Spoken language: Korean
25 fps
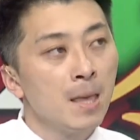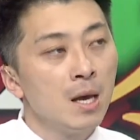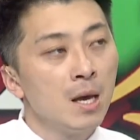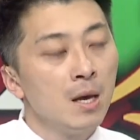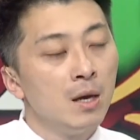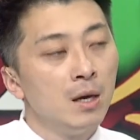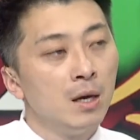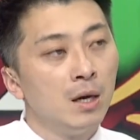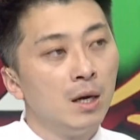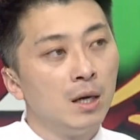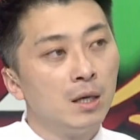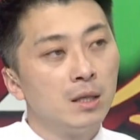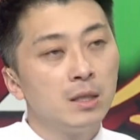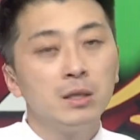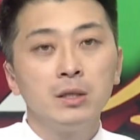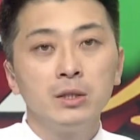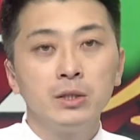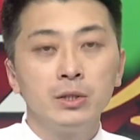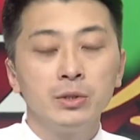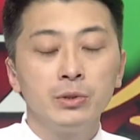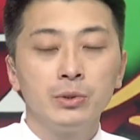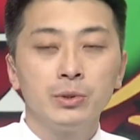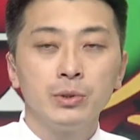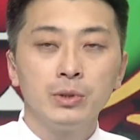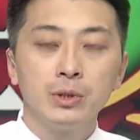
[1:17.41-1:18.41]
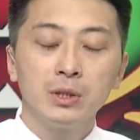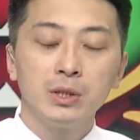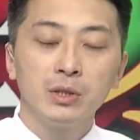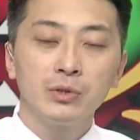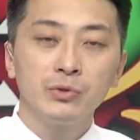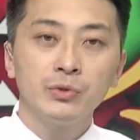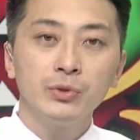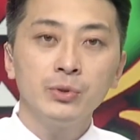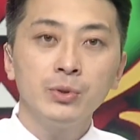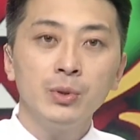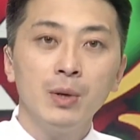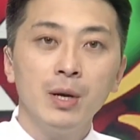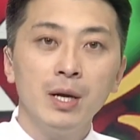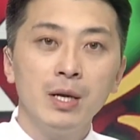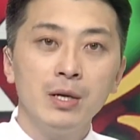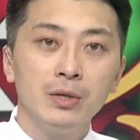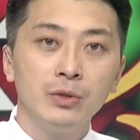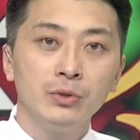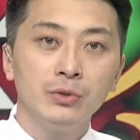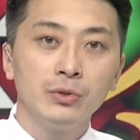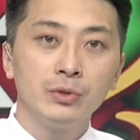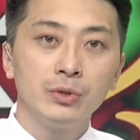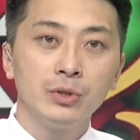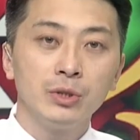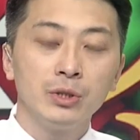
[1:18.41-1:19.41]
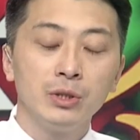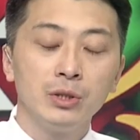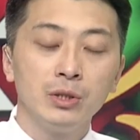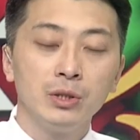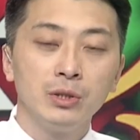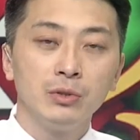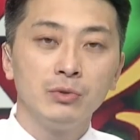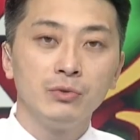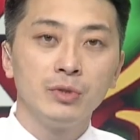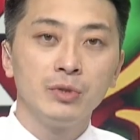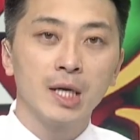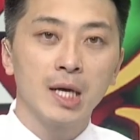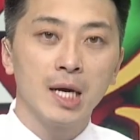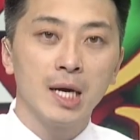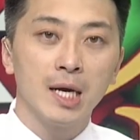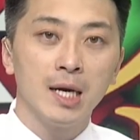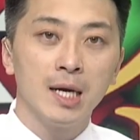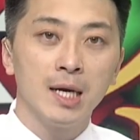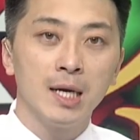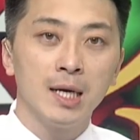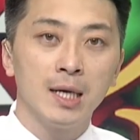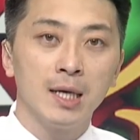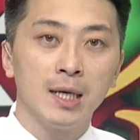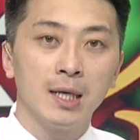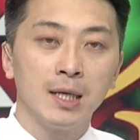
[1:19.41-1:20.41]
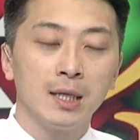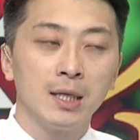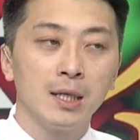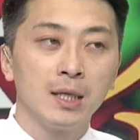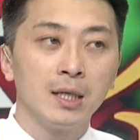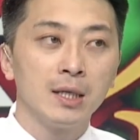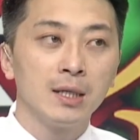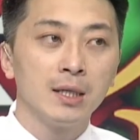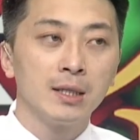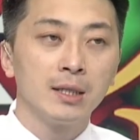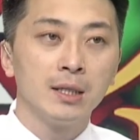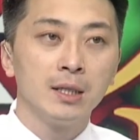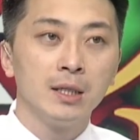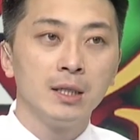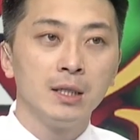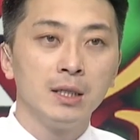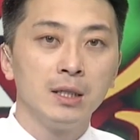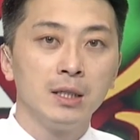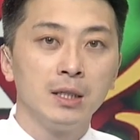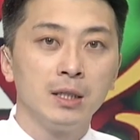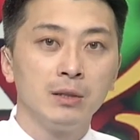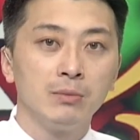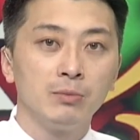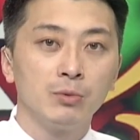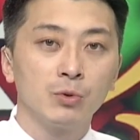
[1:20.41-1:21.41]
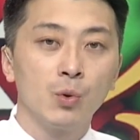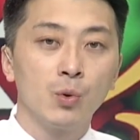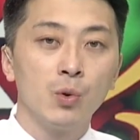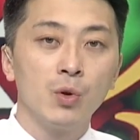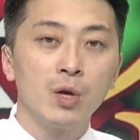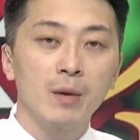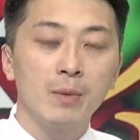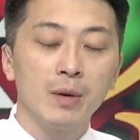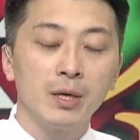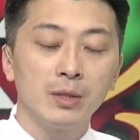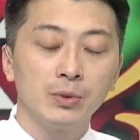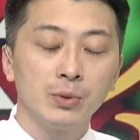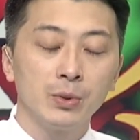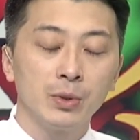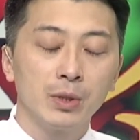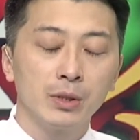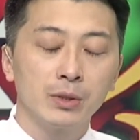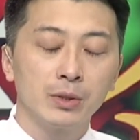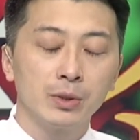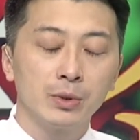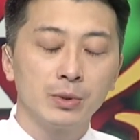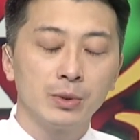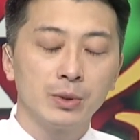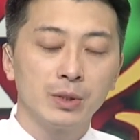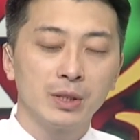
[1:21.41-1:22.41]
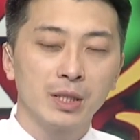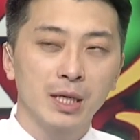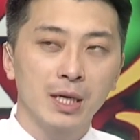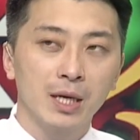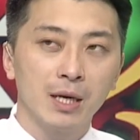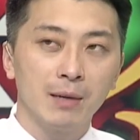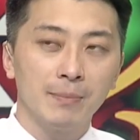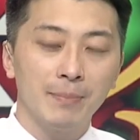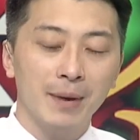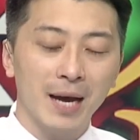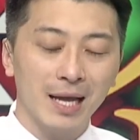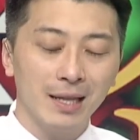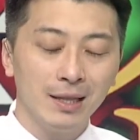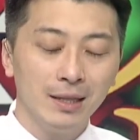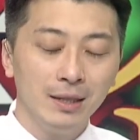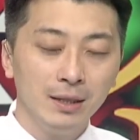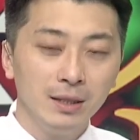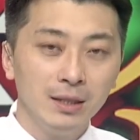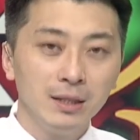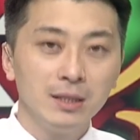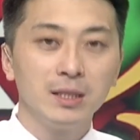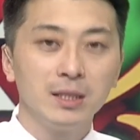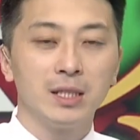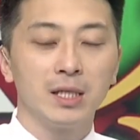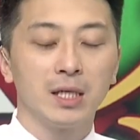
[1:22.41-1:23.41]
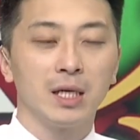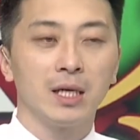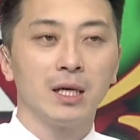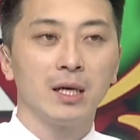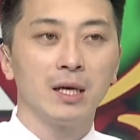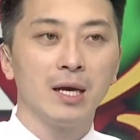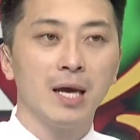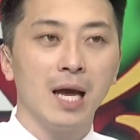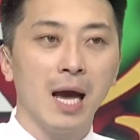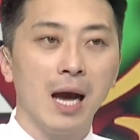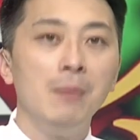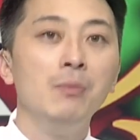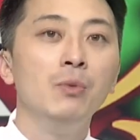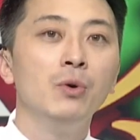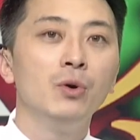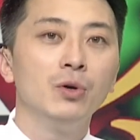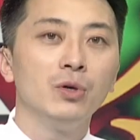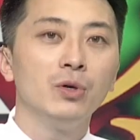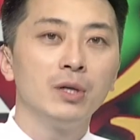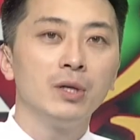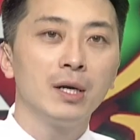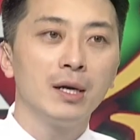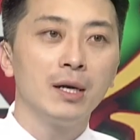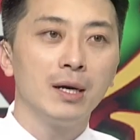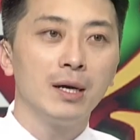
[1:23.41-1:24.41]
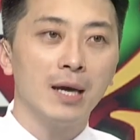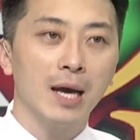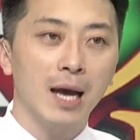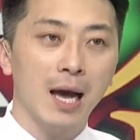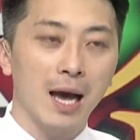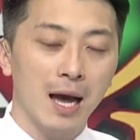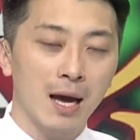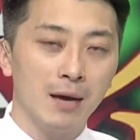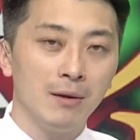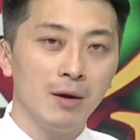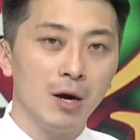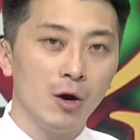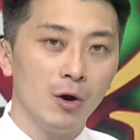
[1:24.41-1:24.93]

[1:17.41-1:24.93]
어, 이런 식으로 이제 수소 관련주는 우리가 그 공개 방송에서도 제가 반드시 아무거나 아,